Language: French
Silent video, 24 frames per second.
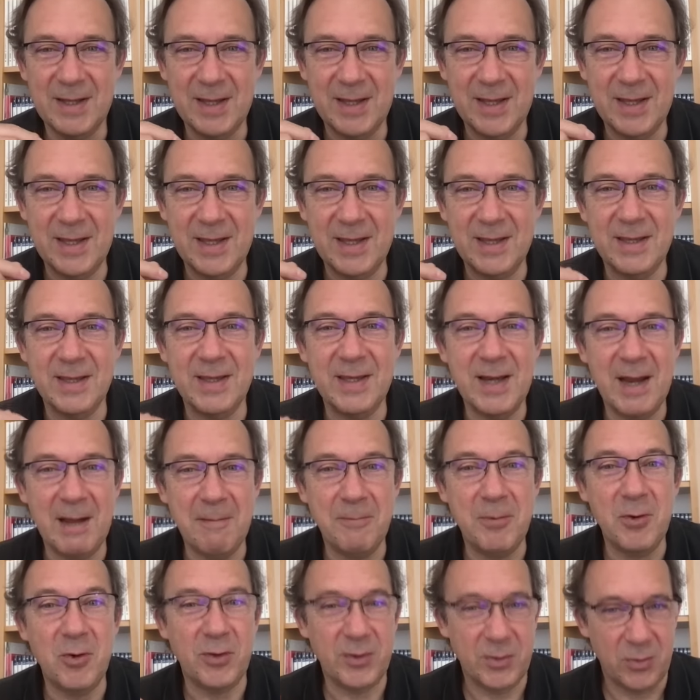et il
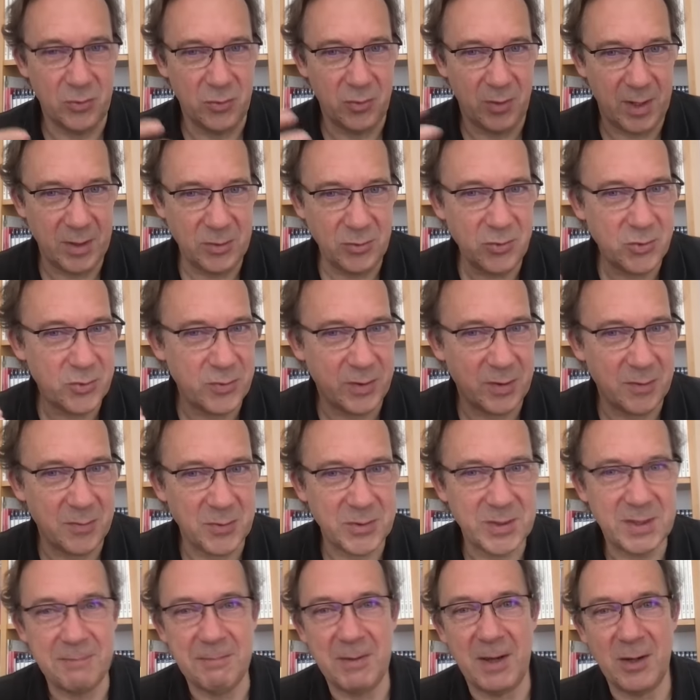apporte Uranus, je vais
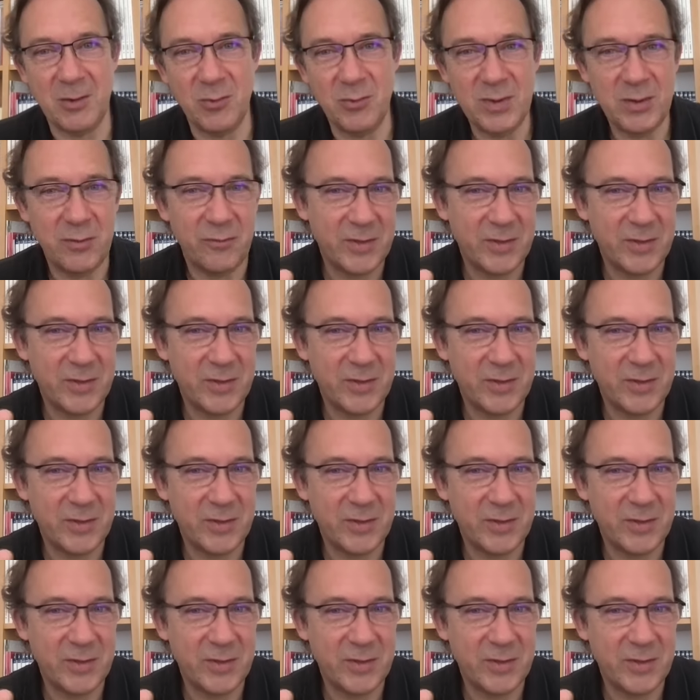commencer par lui, on